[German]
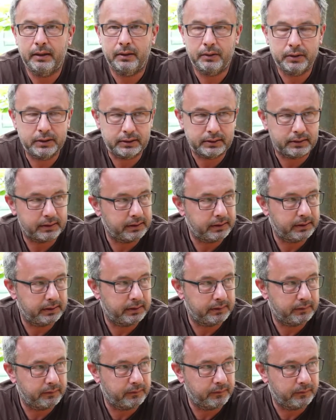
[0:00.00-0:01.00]
Und
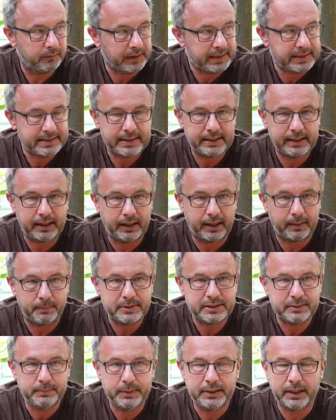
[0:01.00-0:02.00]
wenn sich ein
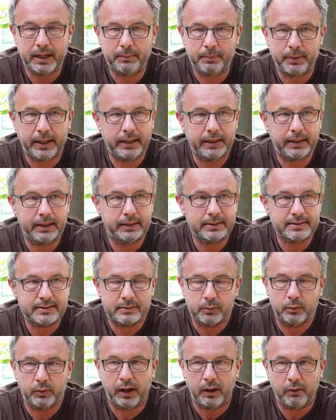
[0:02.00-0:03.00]
Amtsmitarbeiter
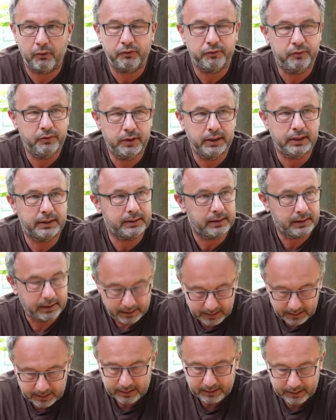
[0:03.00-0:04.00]
so aufführt,
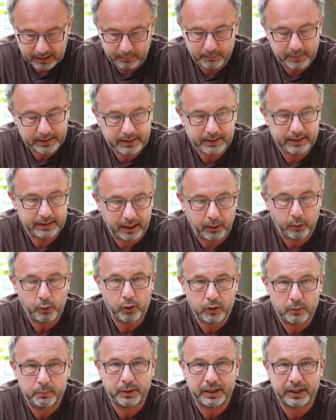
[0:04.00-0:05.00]
kann man den
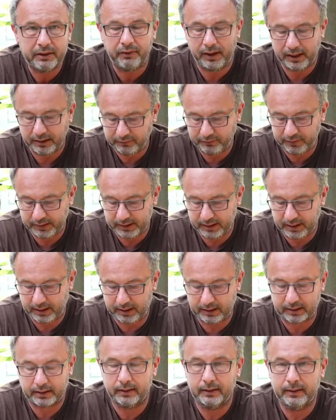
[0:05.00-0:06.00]
auch privat
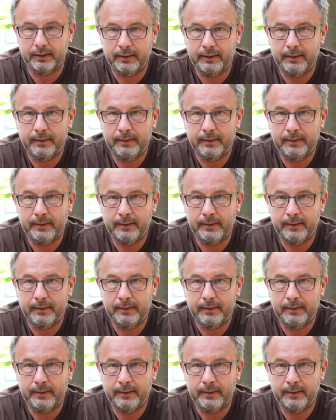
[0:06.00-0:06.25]
verklagen.